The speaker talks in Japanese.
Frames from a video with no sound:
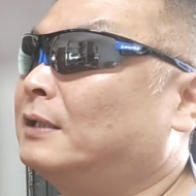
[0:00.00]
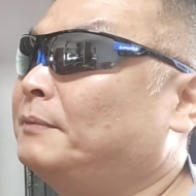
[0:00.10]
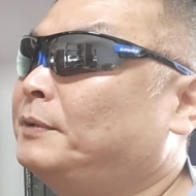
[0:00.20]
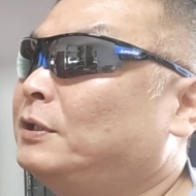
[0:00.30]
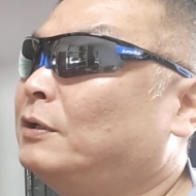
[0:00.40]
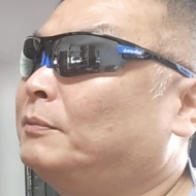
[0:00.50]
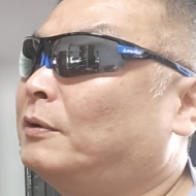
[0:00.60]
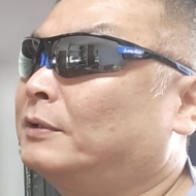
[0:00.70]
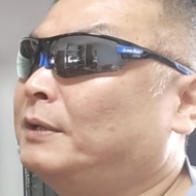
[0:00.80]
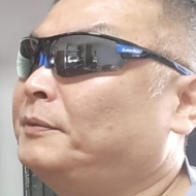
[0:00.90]
でビデオ
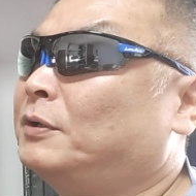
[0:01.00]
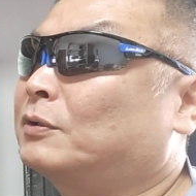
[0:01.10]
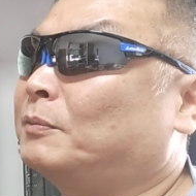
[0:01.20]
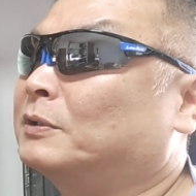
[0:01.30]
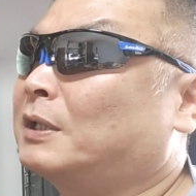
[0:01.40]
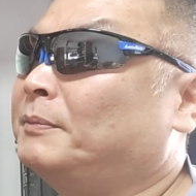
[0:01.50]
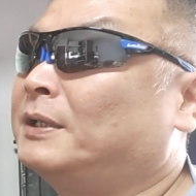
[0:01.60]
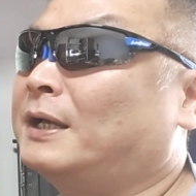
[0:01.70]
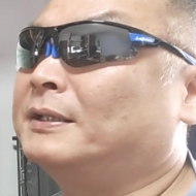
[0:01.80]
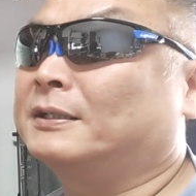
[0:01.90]
もね見ようと思って
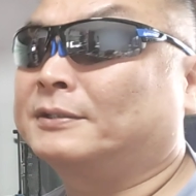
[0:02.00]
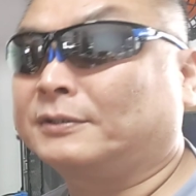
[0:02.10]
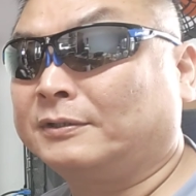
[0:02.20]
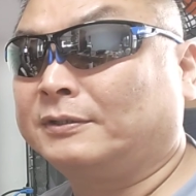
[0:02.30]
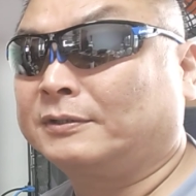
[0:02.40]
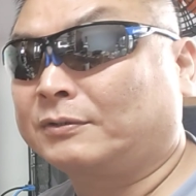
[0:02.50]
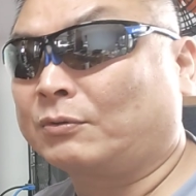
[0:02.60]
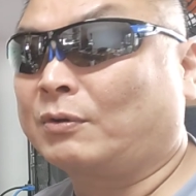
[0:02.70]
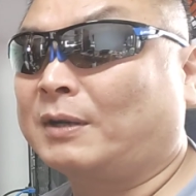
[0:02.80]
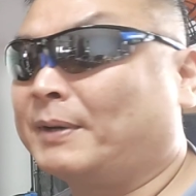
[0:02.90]
見ないでずっと
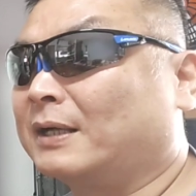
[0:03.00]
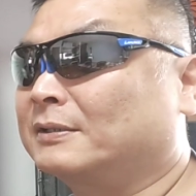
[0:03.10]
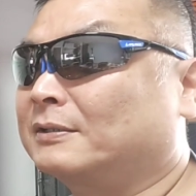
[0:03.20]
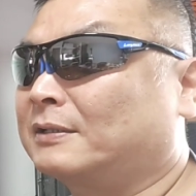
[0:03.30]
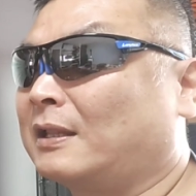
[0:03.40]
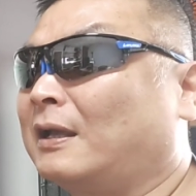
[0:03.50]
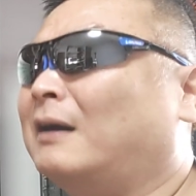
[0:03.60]
動画ばかつけてて